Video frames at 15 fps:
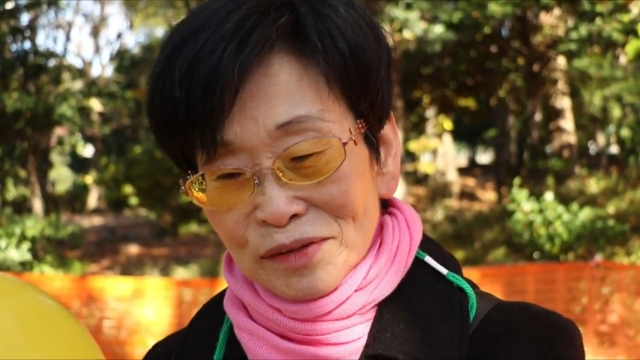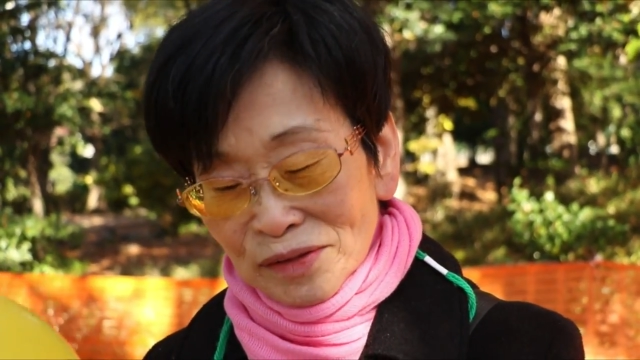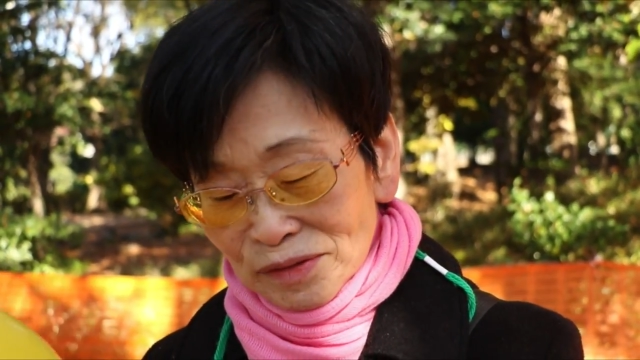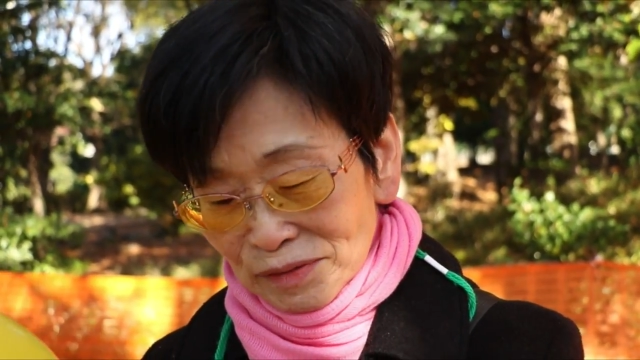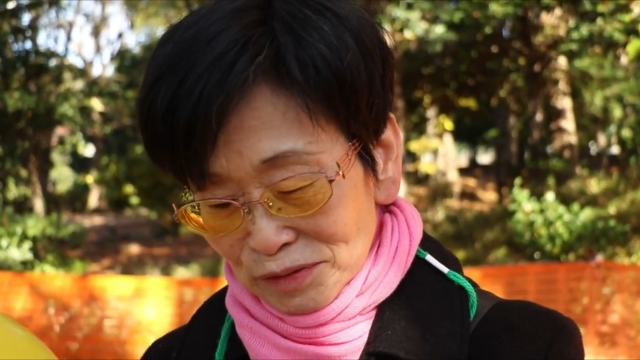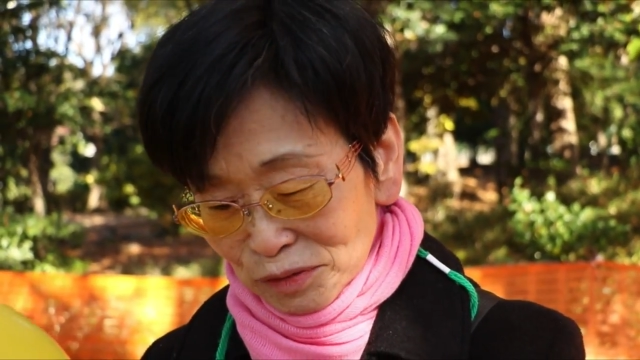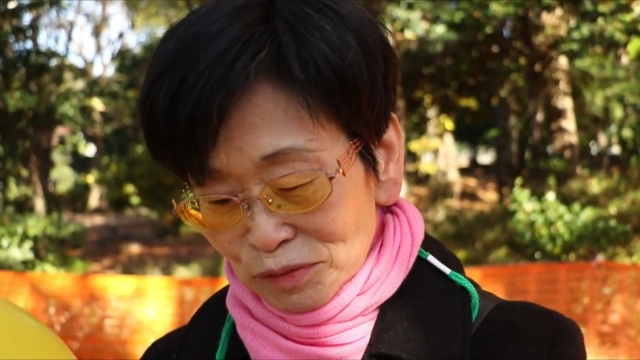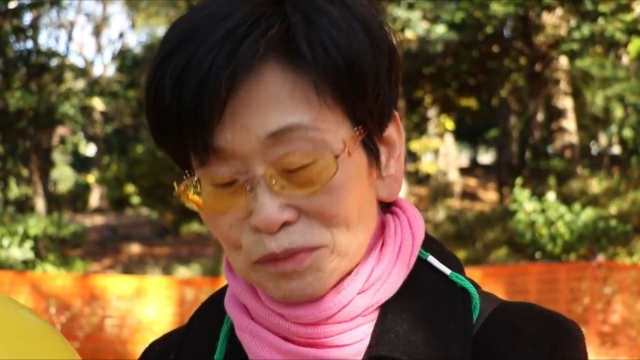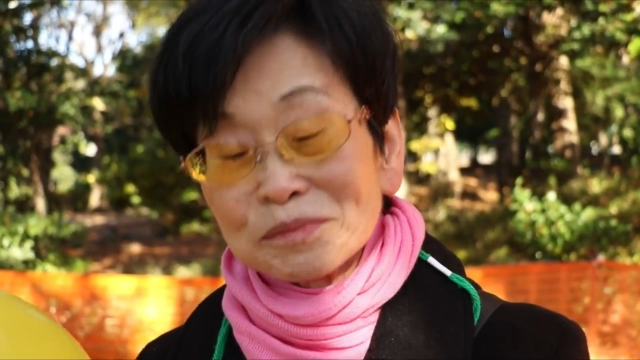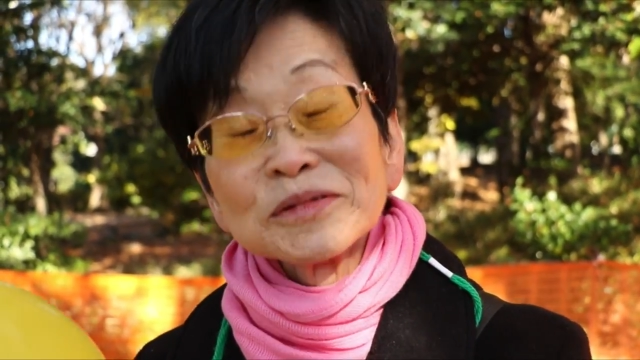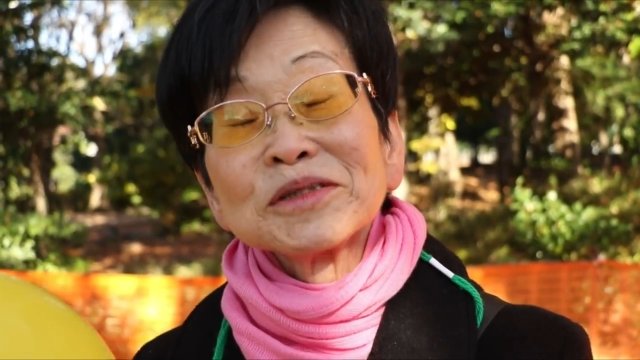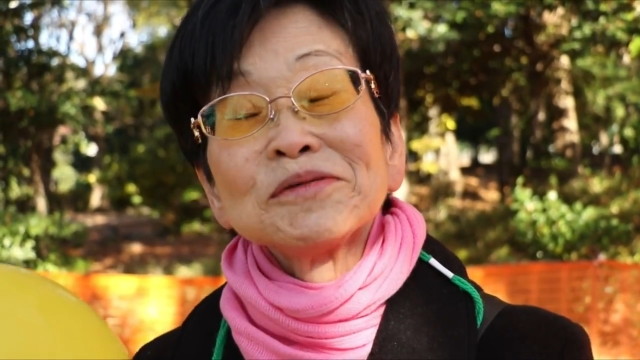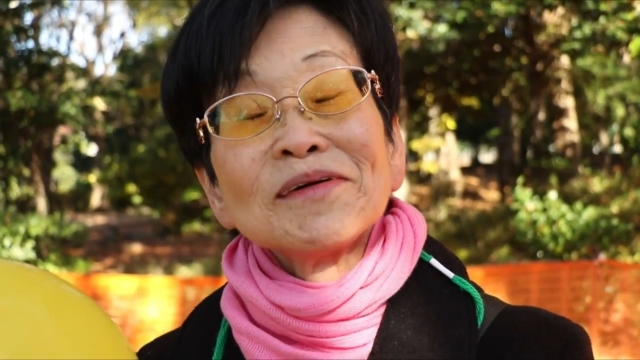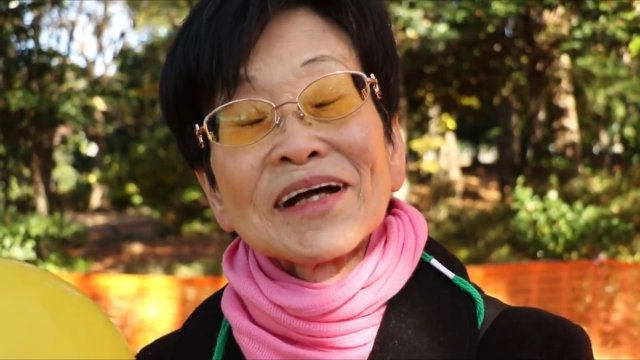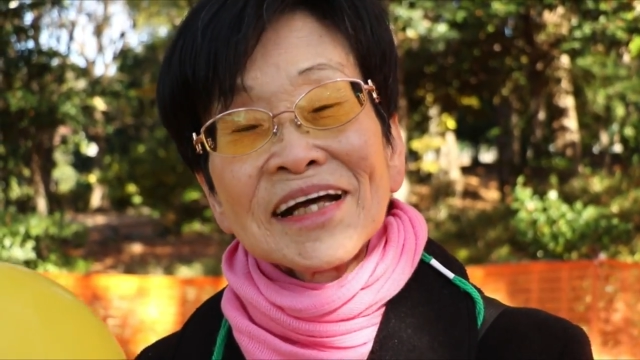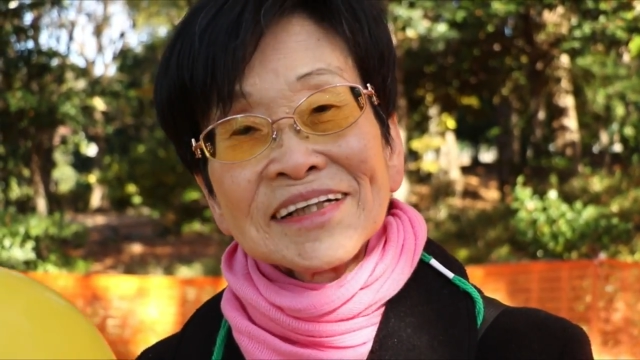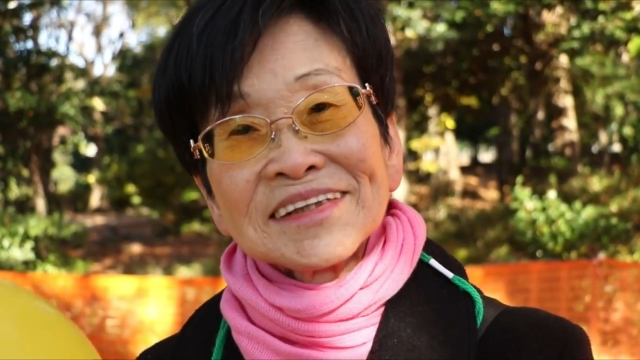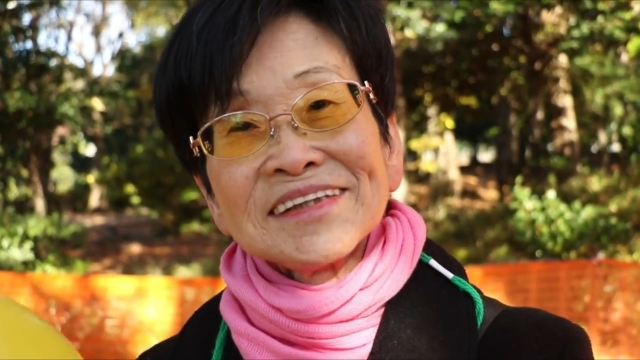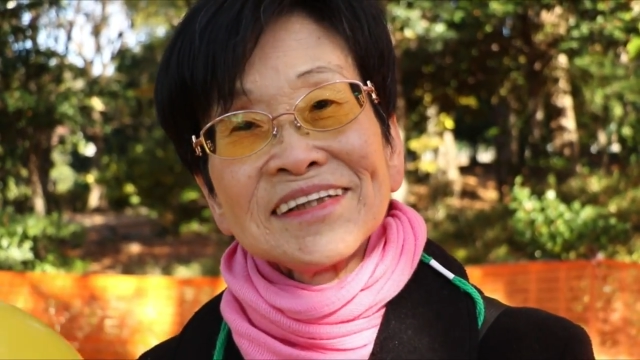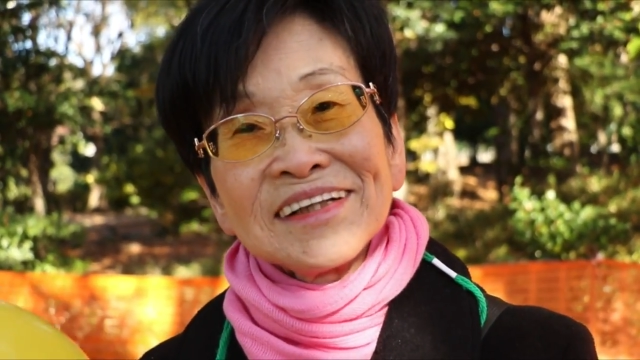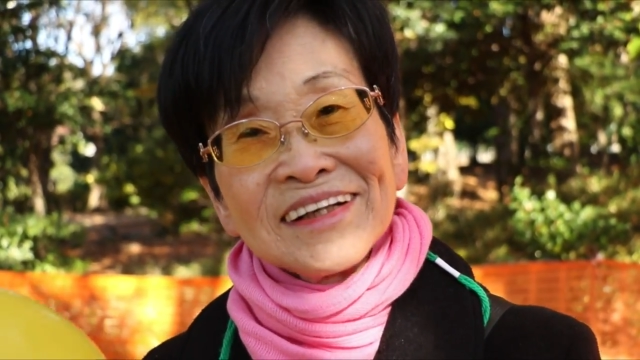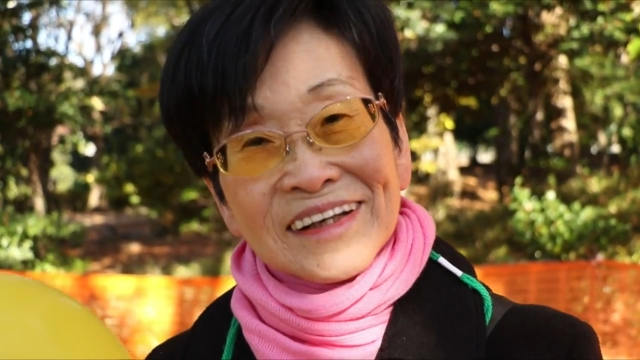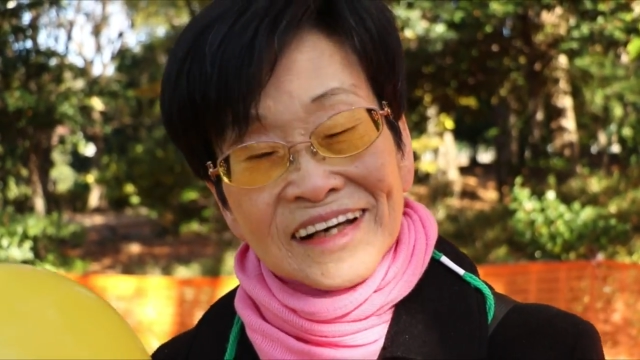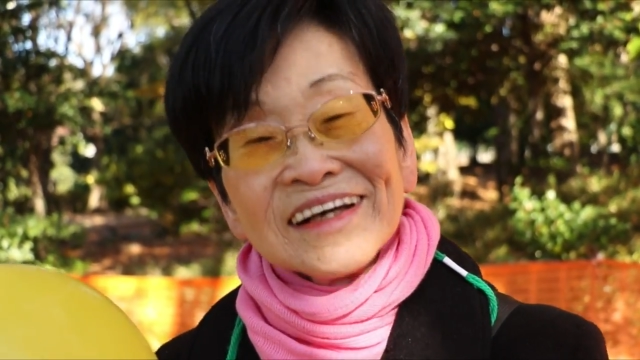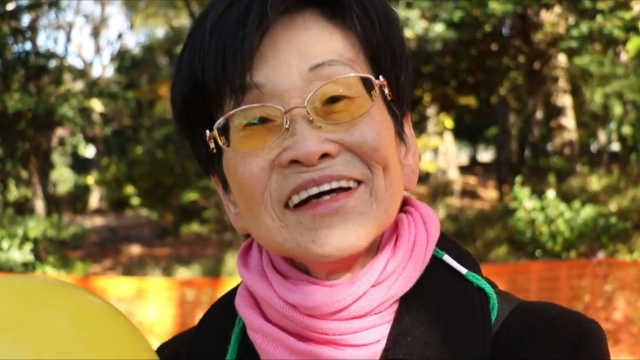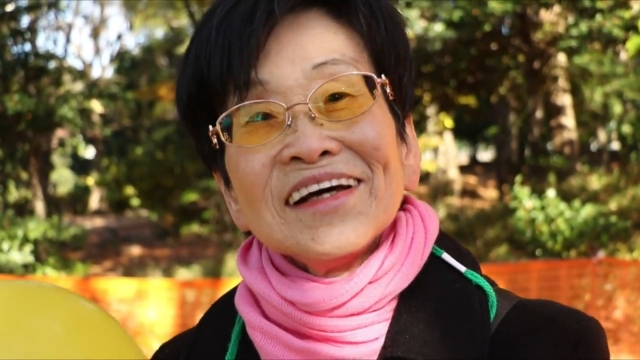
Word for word: 意味ではとても素晴らしい。